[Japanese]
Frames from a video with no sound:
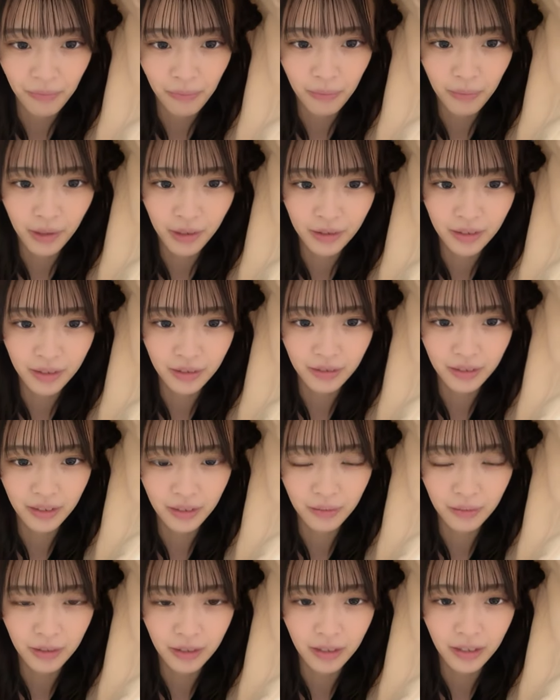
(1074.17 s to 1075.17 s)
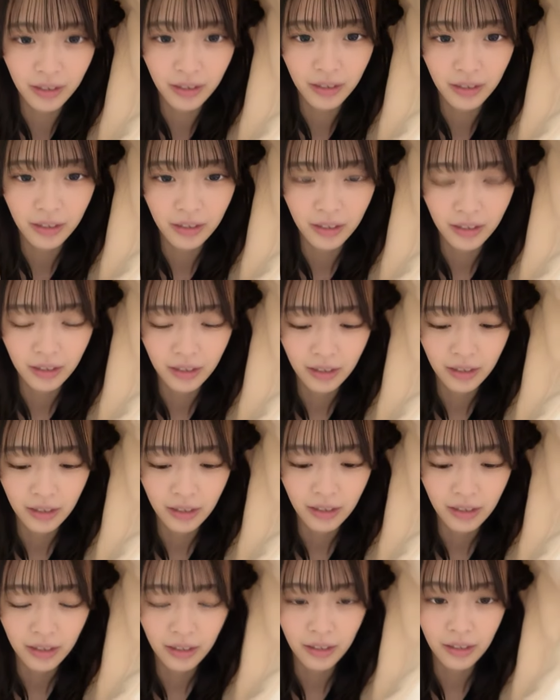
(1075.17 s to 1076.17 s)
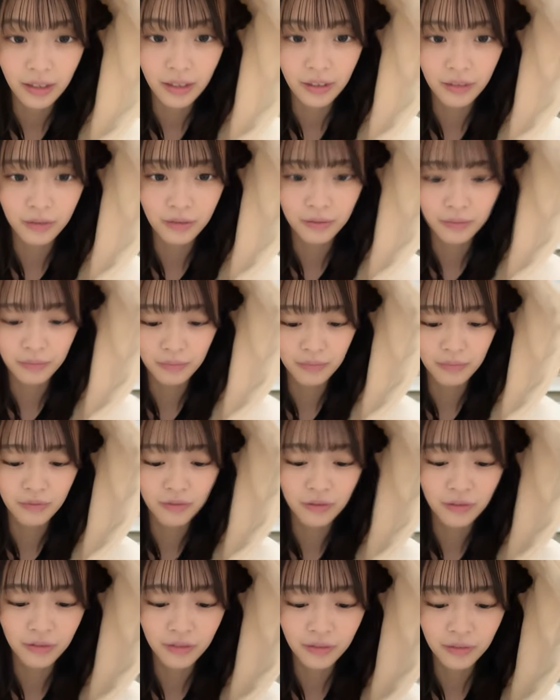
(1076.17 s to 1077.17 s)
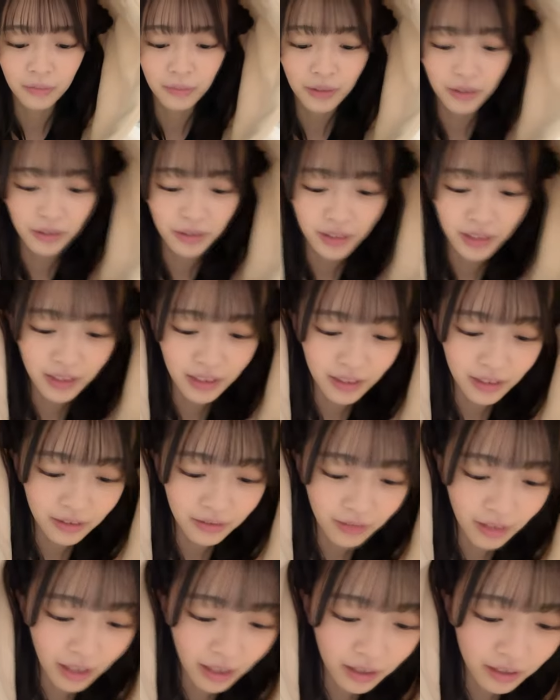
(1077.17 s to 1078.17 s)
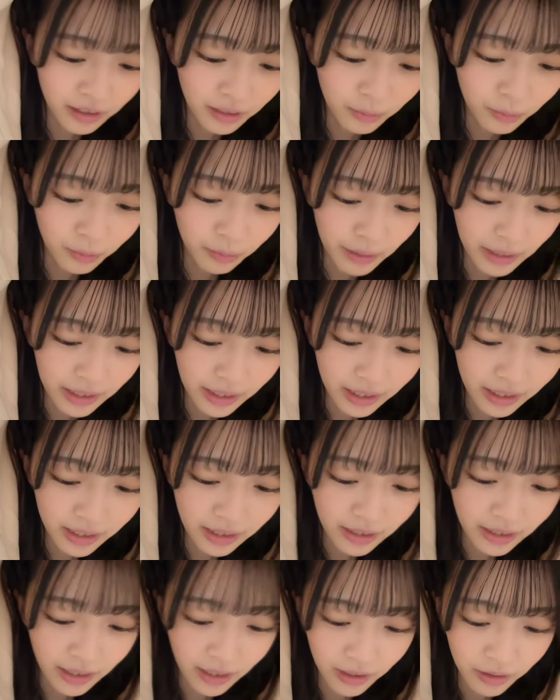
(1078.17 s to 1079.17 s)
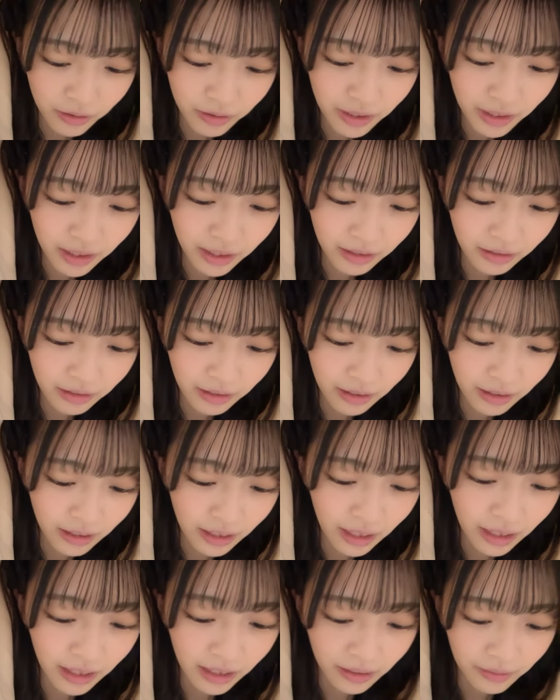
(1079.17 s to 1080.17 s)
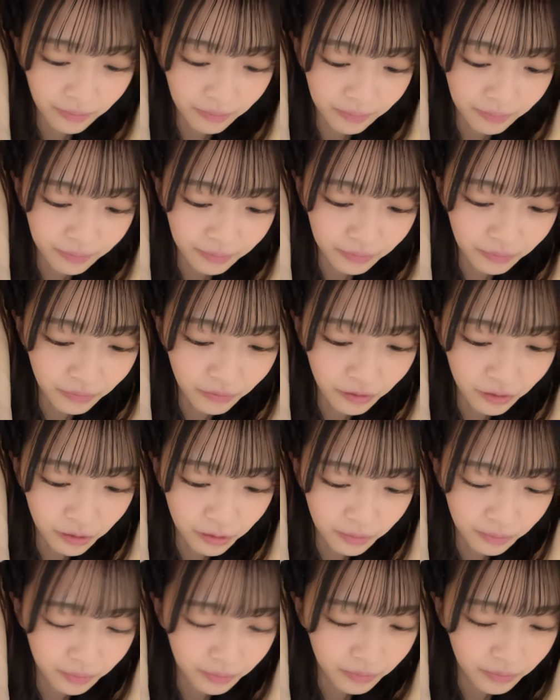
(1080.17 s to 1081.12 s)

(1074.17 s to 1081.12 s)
みおちのしゃべりえもうみおちはでもめっちゃ真剣に教えてくれてうん